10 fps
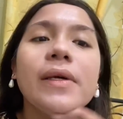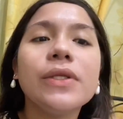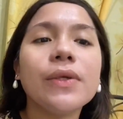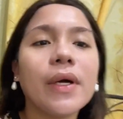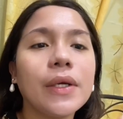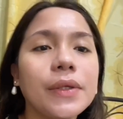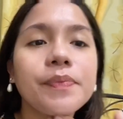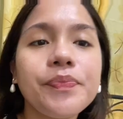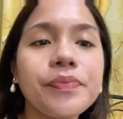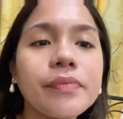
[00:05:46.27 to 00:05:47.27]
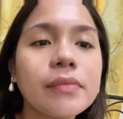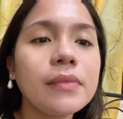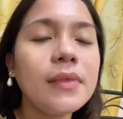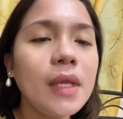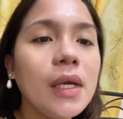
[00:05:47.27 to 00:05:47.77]
So, ayun.
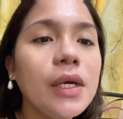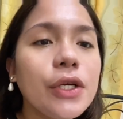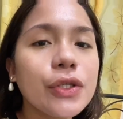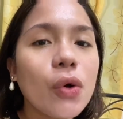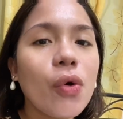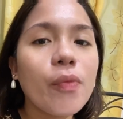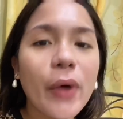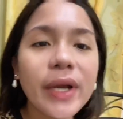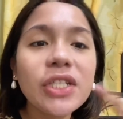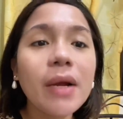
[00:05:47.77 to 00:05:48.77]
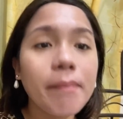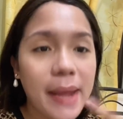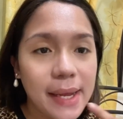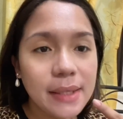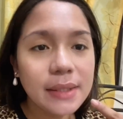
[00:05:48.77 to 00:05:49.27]
So, pwede siyang
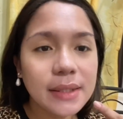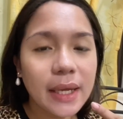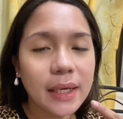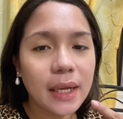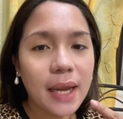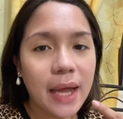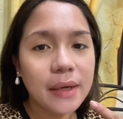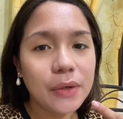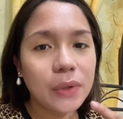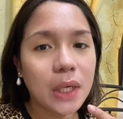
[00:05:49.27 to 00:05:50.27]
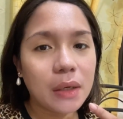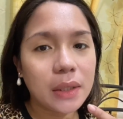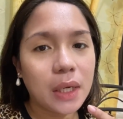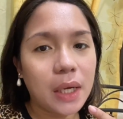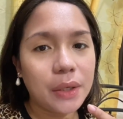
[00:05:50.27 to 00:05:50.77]
base and then addan nyo na lang
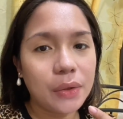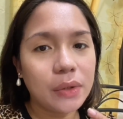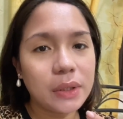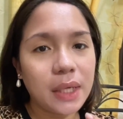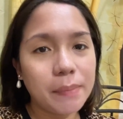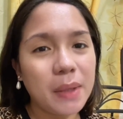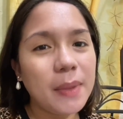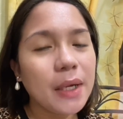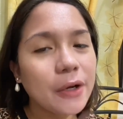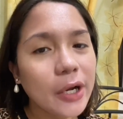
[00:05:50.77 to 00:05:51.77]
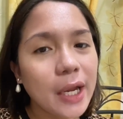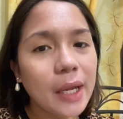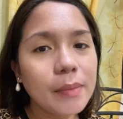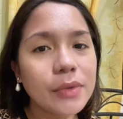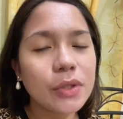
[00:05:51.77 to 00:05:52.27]
ng ano, ng BB
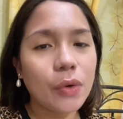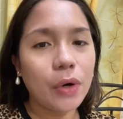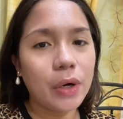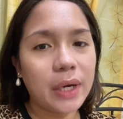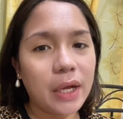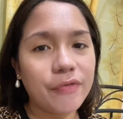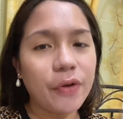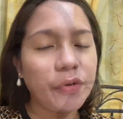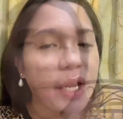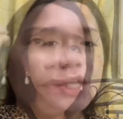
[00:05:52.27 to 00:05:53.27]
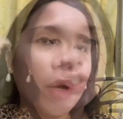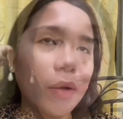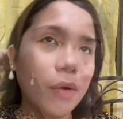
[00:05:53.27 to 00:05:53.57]
creams or ng foundation.